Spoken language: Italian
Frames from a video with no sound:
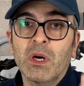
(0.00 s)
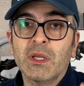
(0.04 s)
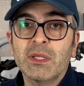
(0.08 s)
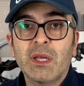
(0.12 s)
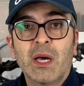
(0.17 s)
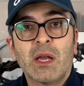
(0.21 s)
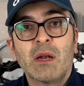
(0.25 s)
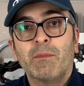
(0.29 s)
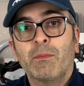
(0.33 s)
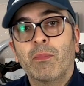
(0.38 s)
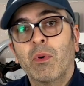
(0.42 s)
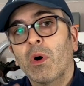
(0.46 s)

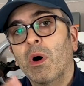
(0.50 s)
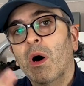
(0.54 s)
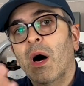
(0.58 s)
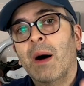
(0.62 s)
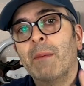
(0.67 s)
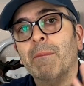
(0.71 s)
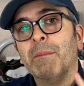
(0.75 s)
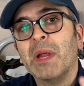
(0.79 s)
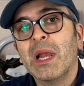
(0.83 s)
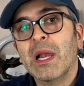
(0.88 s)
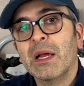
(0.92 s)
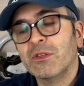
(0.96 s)
andare un po' a
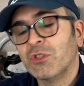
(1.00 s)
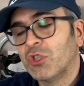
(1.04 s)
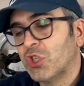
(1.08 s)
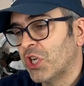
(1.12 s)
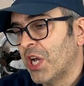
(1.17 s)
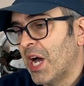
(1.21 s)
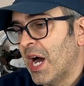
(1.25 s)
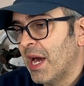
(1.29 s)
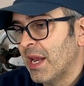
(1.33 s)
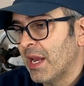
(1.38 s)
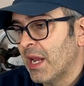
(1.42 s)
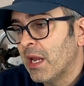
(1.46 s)

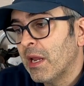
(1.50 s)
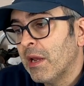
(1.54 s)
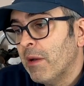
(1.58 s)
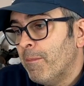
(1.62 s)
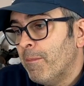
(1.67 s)
bilanciare il